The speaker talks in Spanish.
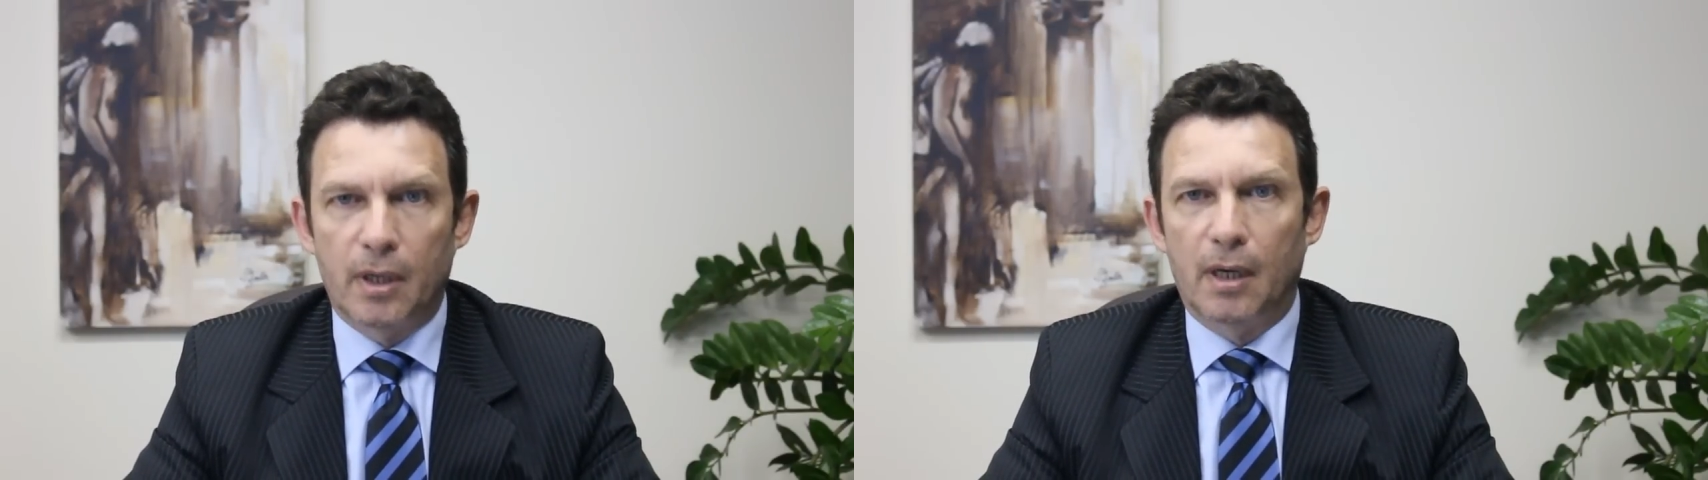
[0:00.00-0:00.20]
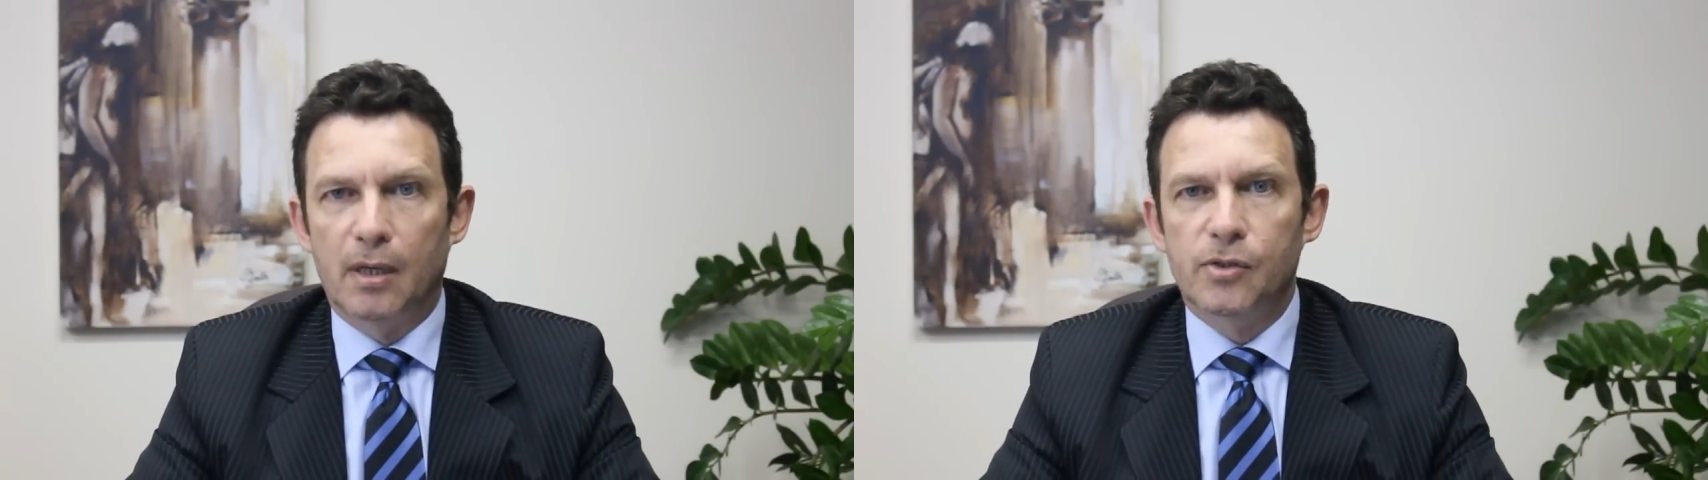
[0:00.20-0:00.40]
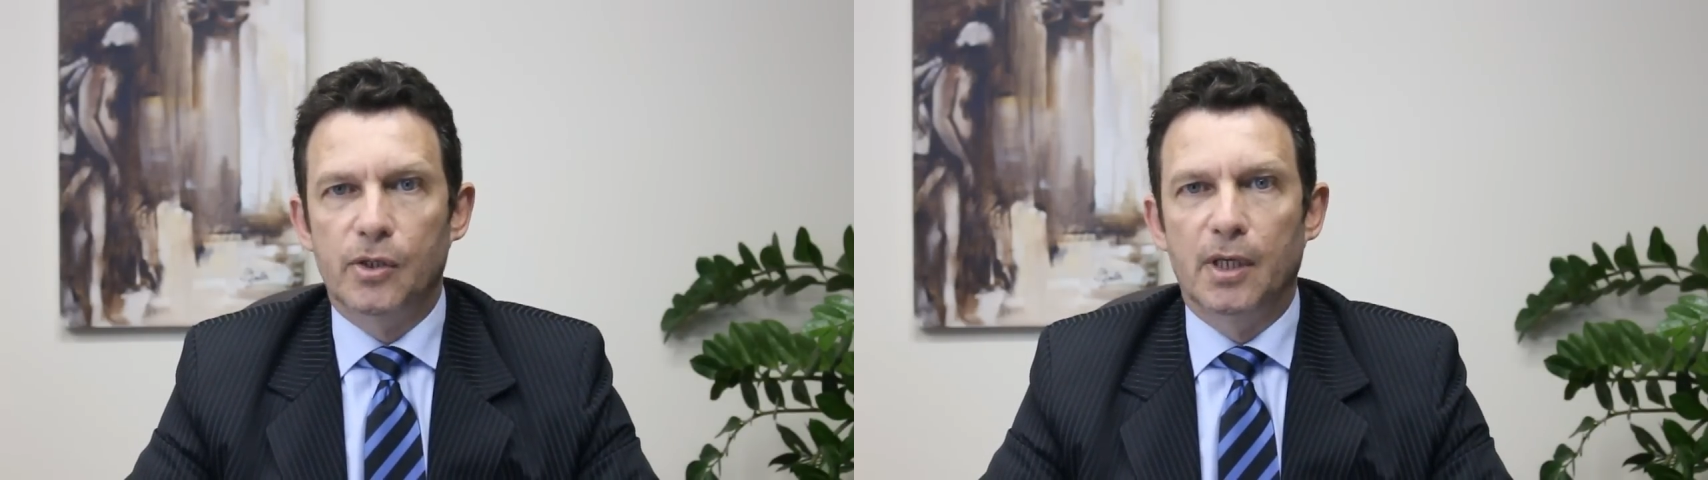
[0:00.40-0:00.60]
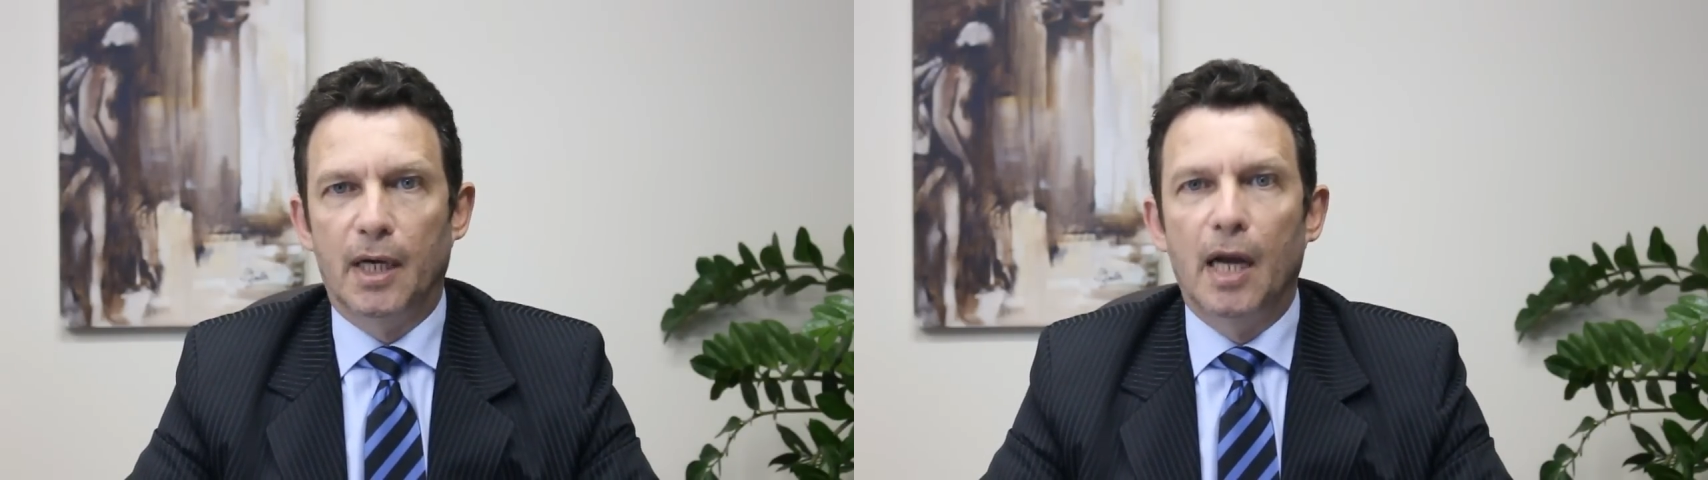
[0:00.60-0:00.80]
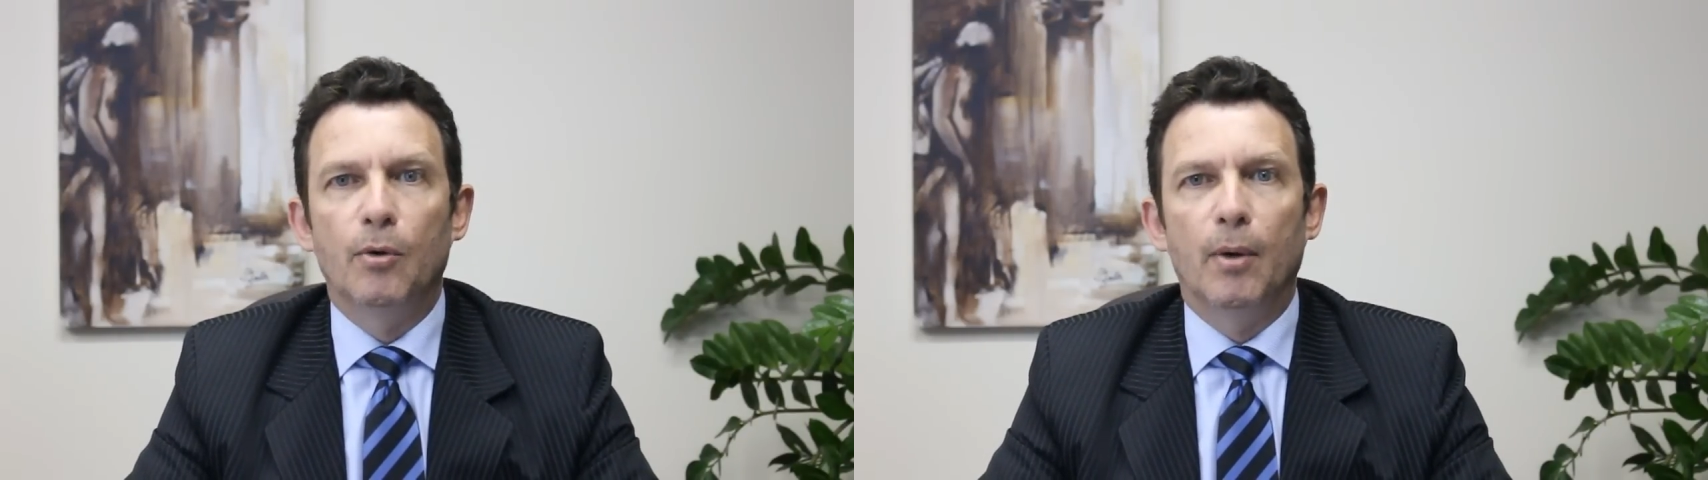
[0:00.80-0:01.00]
en relación
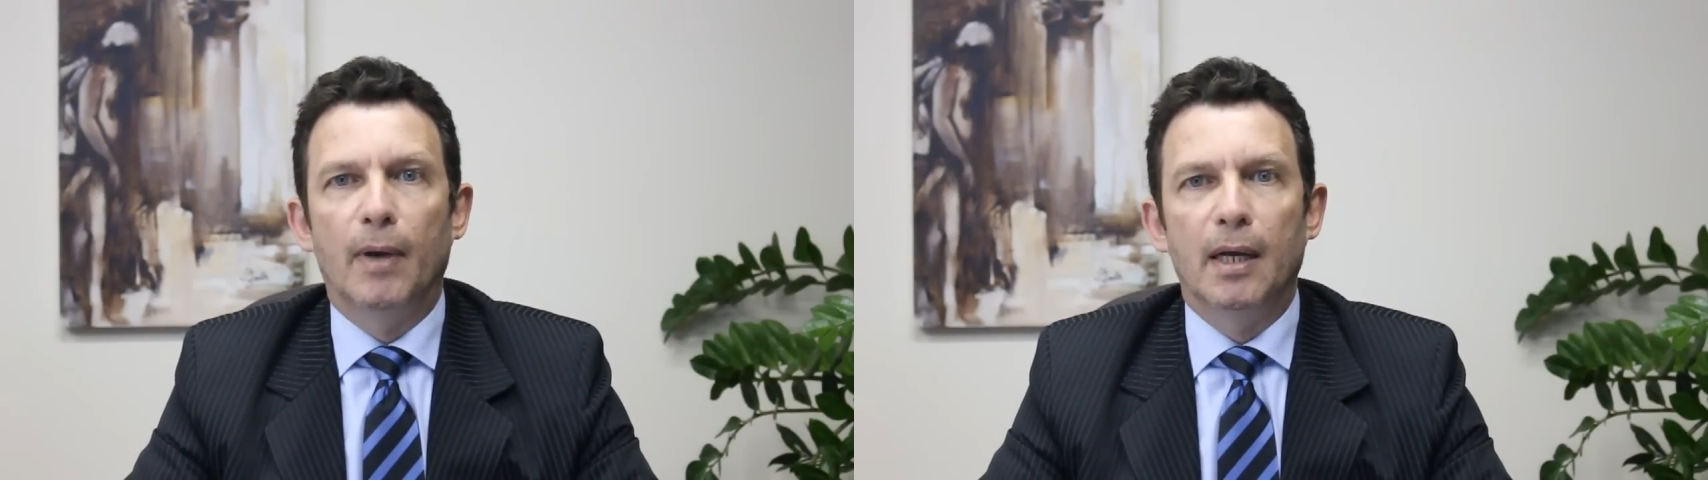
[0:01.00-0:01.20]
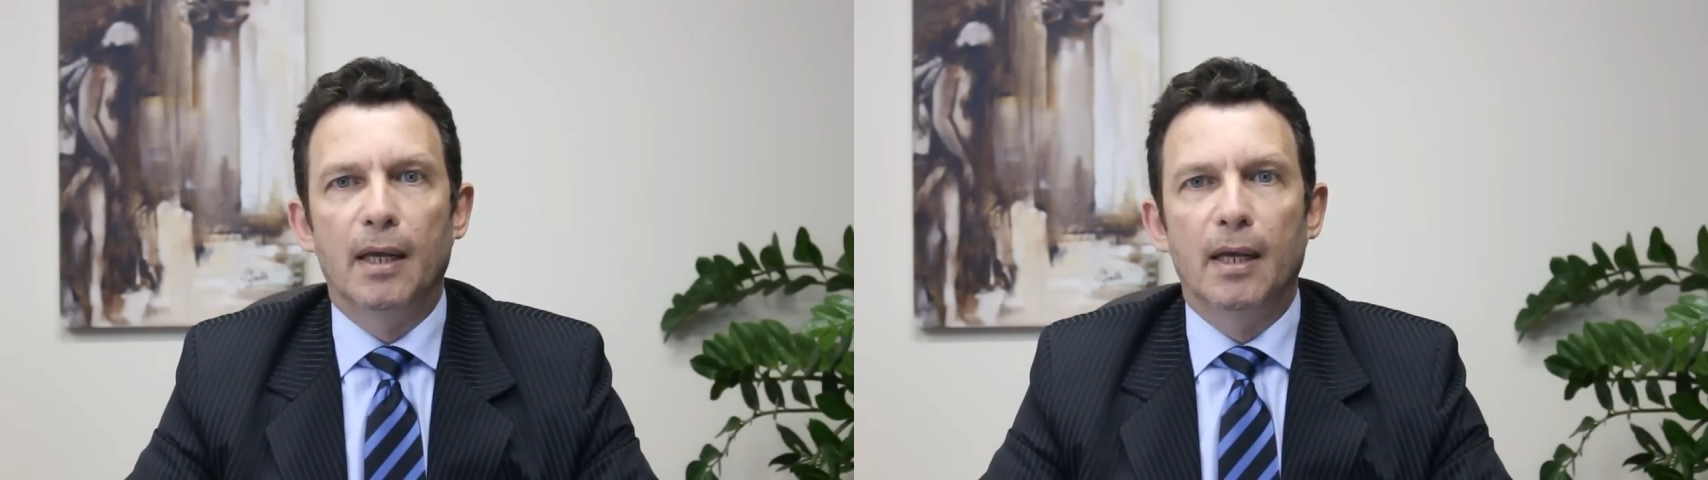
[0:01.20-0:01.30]
a la nueva